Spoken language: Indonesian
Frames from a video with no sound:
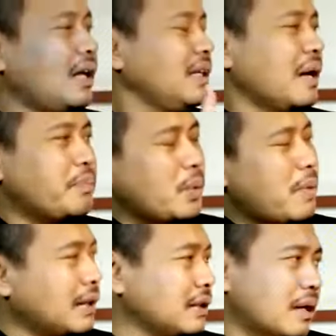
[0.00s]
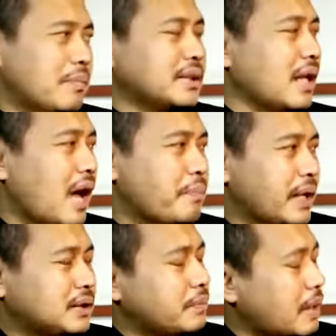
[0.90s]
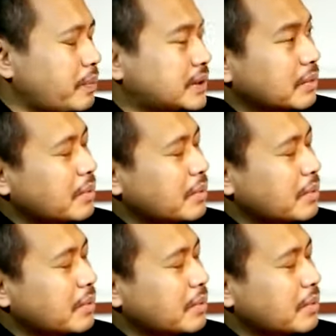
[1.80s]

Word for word: ada tidak perubahan tentang masalah HPS di Perpres yang